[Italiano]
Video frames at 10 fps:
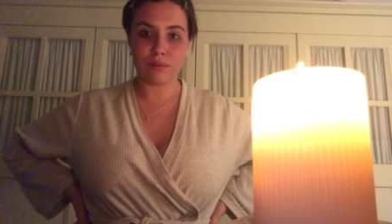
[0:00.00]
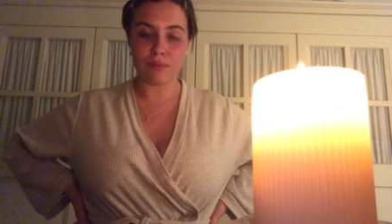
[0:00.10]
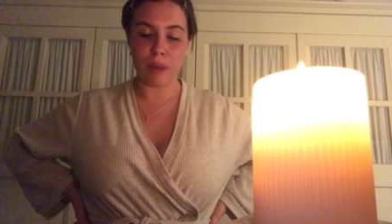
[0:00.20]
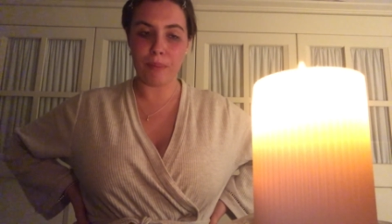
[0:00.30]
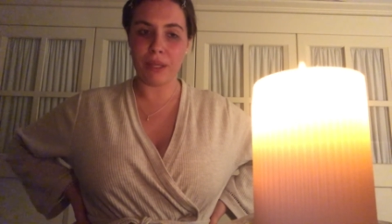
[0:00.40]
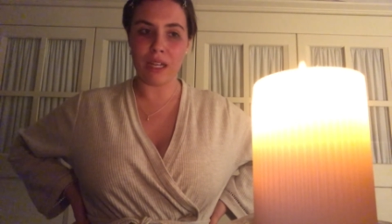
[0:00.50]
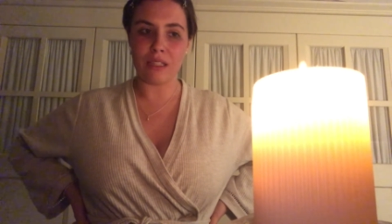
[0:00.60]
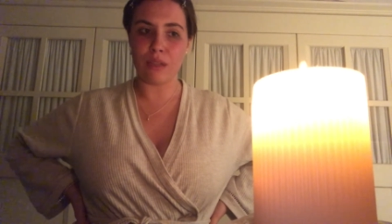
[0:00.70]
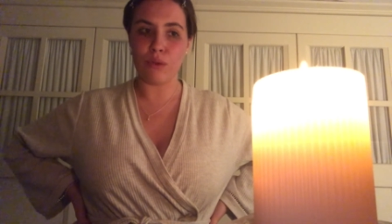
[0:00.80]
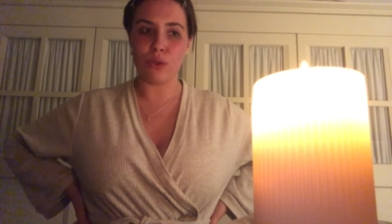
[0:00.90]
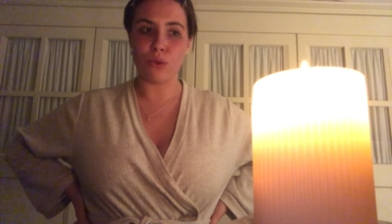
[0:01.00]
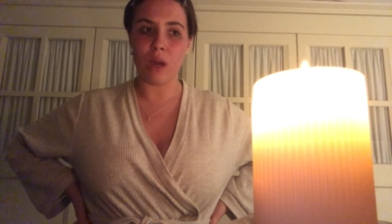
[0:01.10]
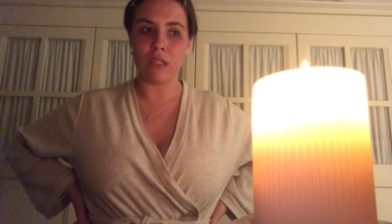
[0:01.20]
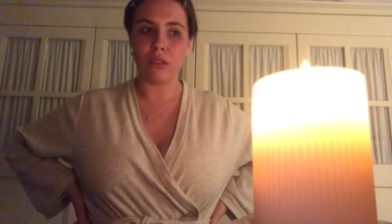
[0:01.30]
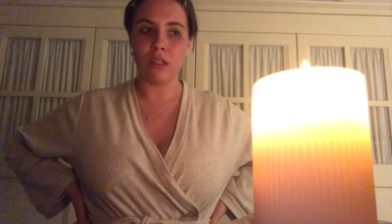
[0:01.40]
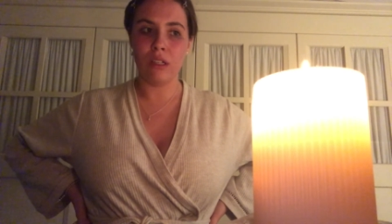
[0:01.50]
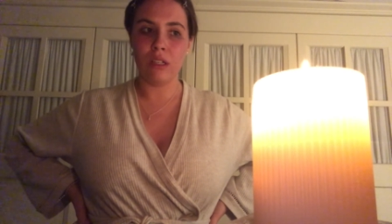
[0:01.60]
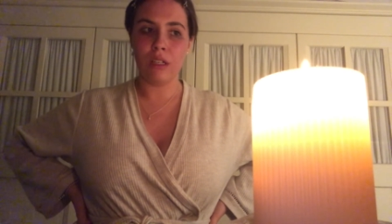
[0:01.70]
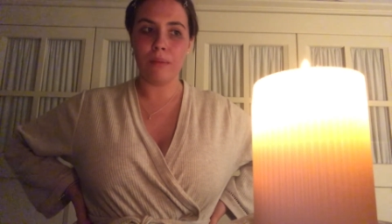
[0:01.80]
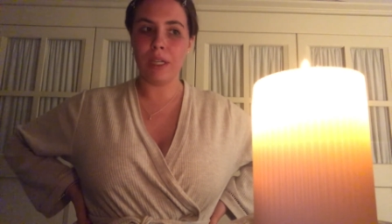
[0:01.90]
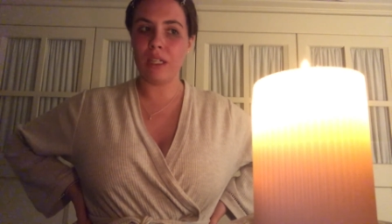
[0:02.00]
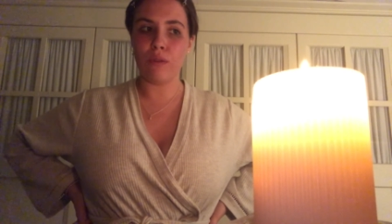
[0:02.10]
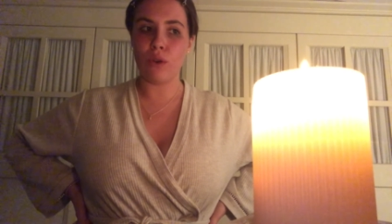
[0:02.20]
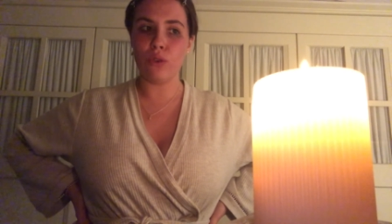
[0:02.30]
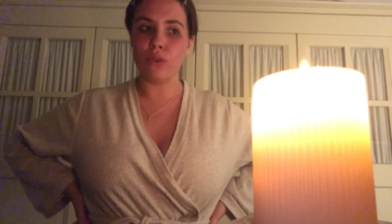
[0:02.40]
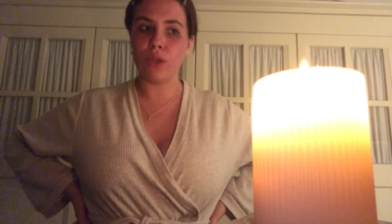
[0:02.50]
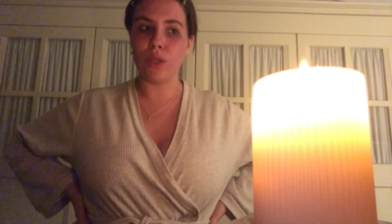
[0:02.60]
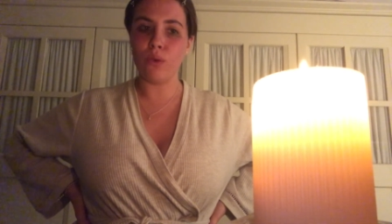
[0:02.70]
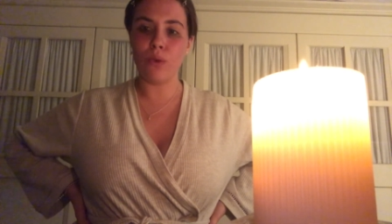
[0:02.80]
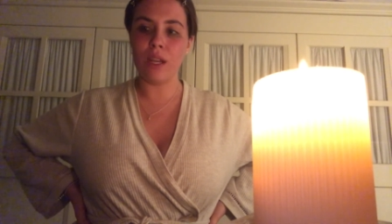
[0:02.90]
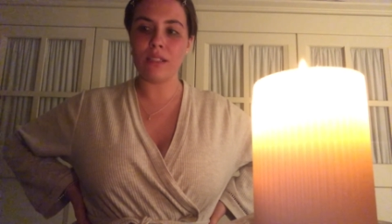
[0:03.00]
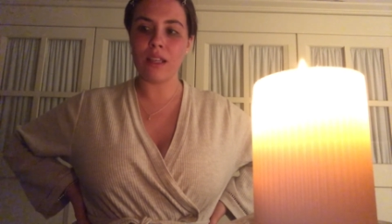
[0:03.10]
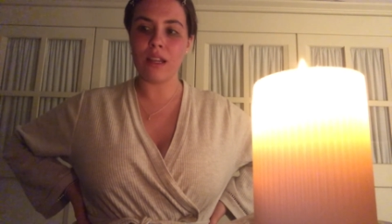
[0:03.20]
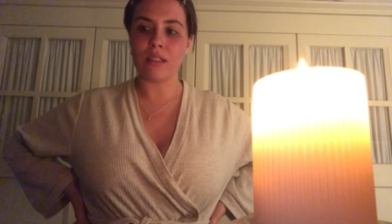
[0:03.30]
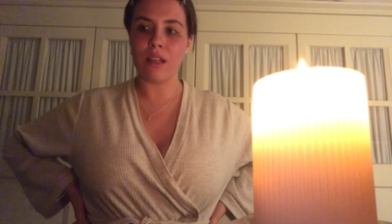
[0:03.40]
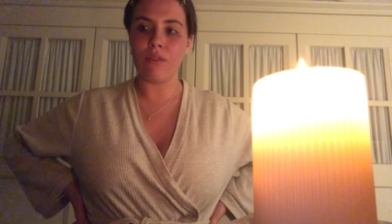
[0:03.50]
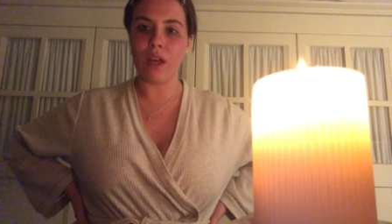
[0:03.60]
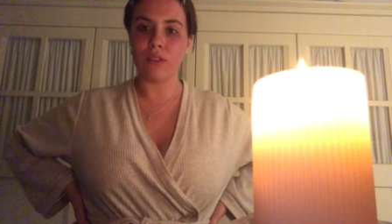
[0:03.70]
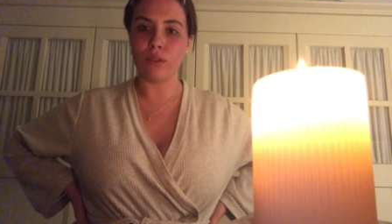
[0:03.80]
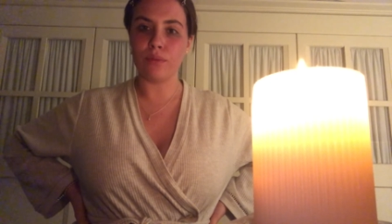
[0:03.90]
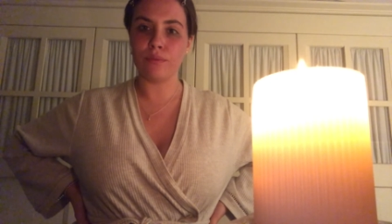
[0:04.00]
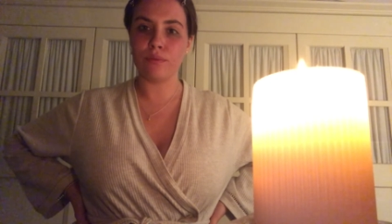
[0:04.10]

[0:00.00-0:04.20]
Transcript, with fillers: ma appena alzavo lo sguardo mi rendevo conto che nulla si era salvato.